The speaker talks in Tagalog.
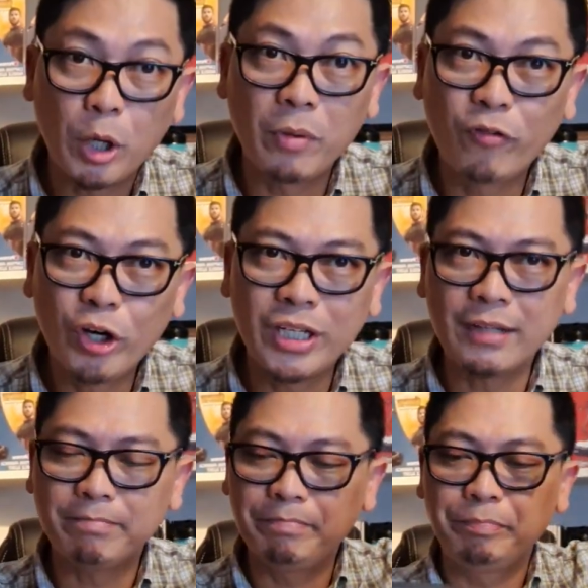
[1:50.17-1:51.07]
Pero before
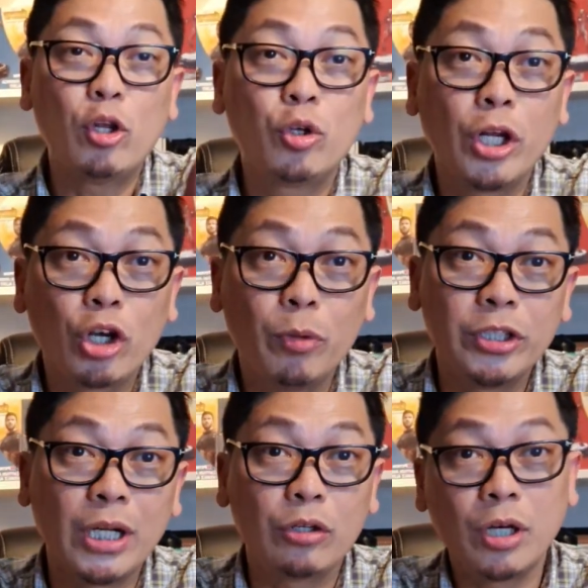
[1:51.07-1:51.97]
that, napanood ko na
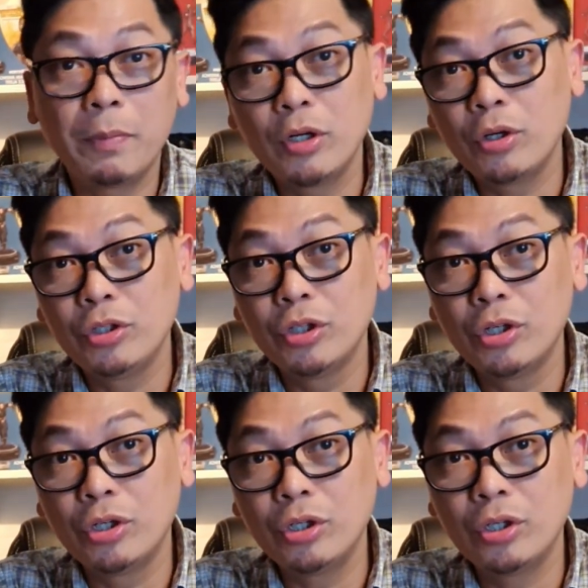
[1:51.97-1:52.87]
commercial. Kung napanood
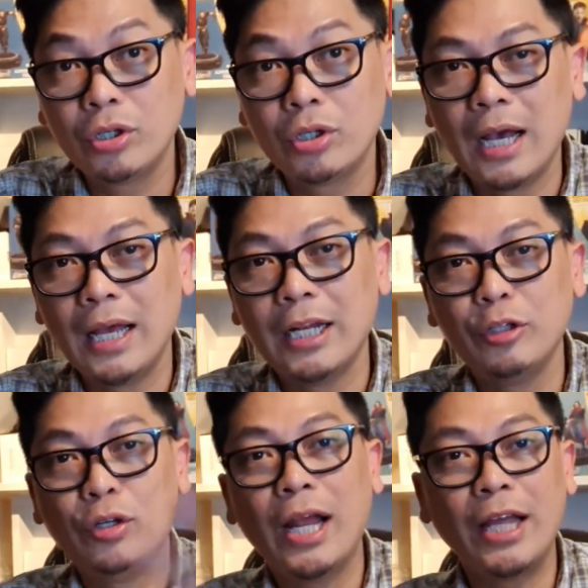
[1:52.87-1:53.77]
nyo, uh,
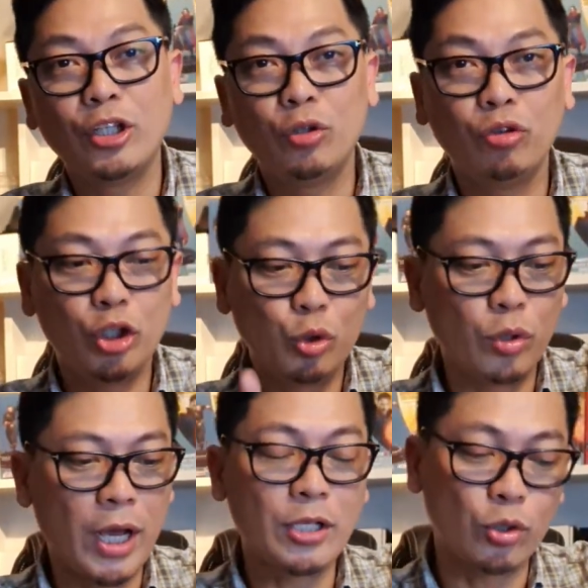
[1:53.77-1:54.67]
nandun lahat yung
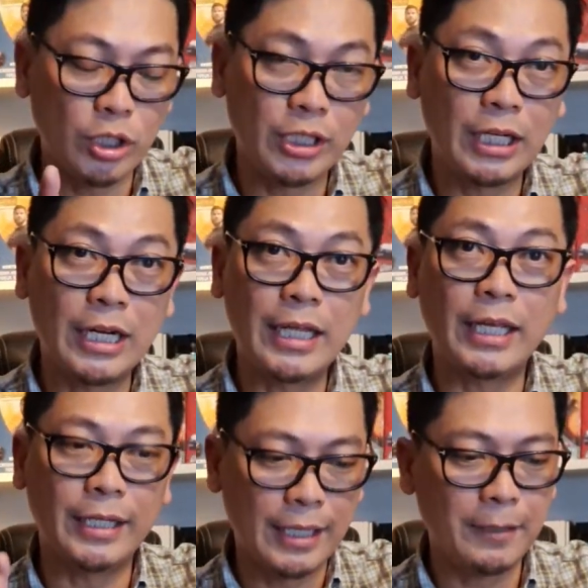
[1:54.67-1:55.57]
itsura. So, titingnan
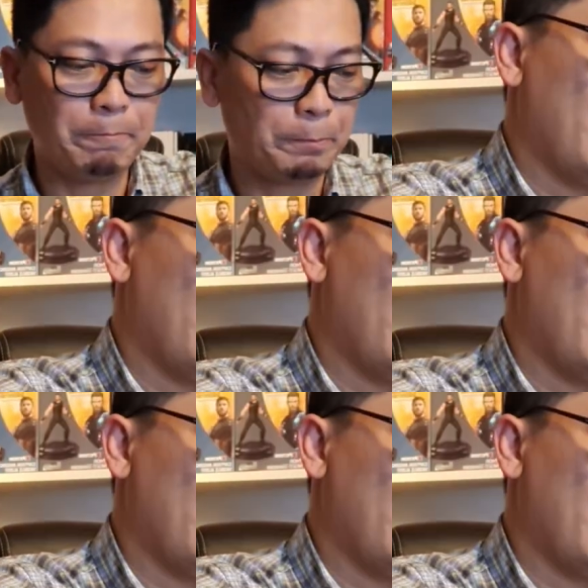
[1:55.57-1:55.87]
natin. Ha? Ah.